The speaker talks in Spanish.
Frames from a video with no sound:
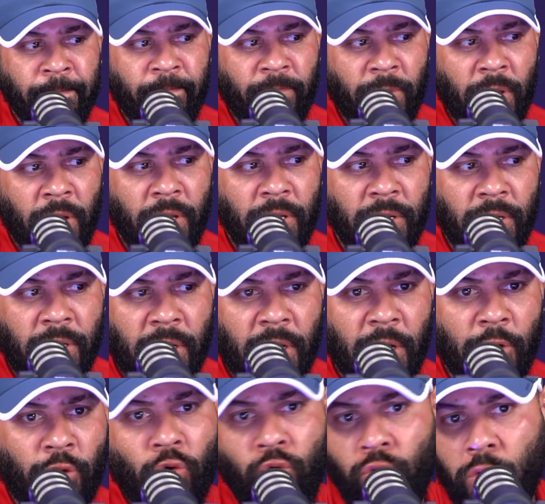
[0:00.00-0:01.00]
que,
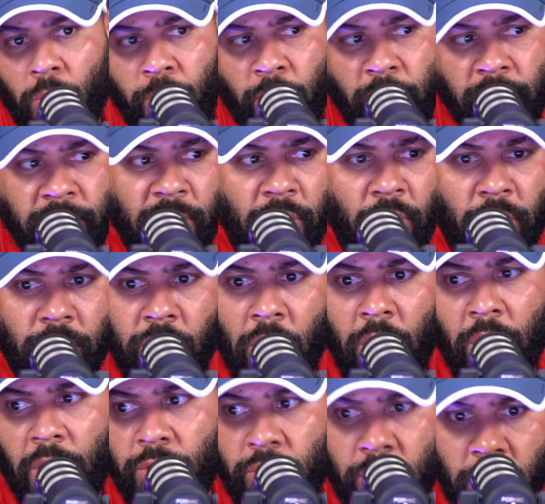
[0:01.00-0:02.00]
tú no puedes ser doctor,
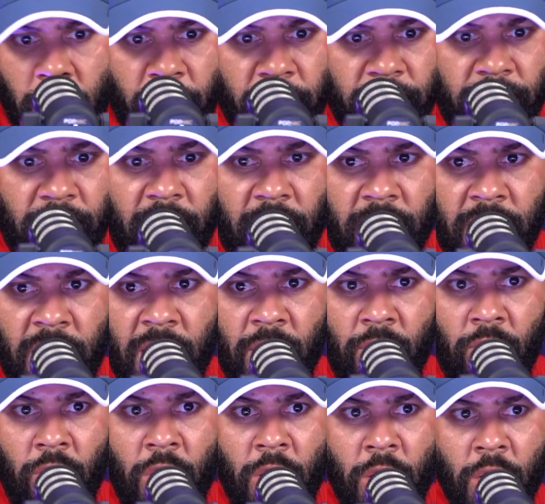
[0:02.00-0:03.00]
que tú no puedes ser
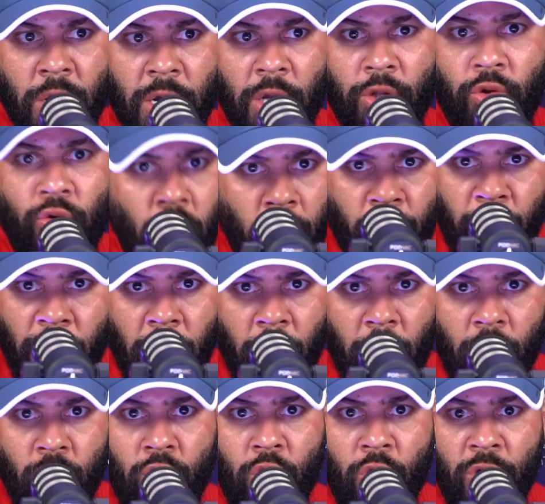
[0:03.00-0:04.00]
ingeniero, que tú no puedes
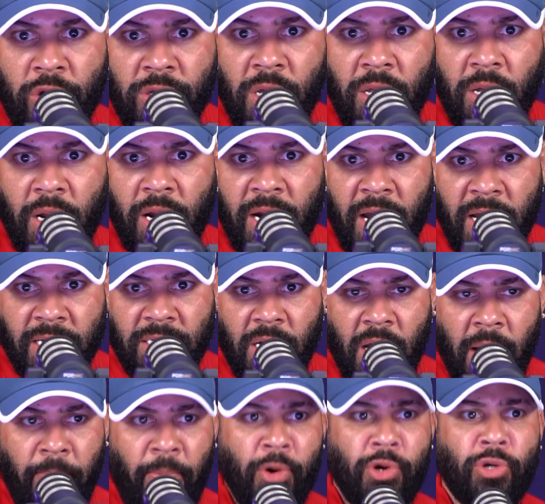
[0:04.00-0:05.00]
volar un cohete de la NASA.
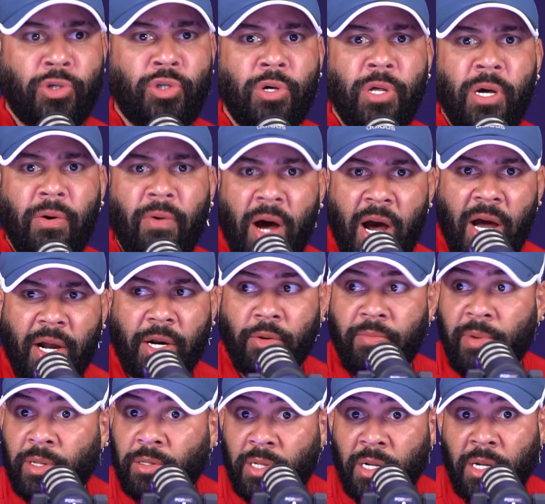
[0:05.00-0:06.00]
Ah, pues yo soy de barrio.
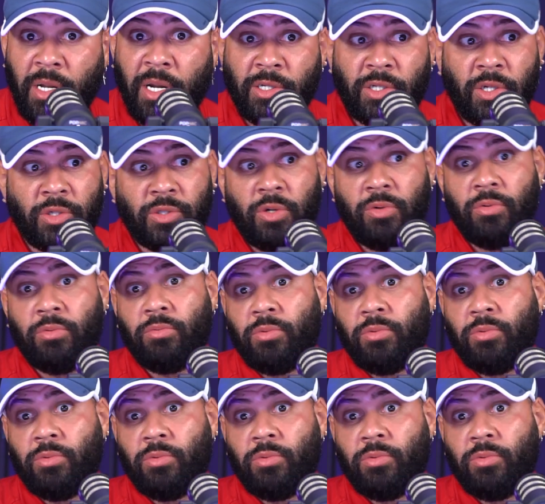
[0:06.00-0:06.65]
Mentira, esas son,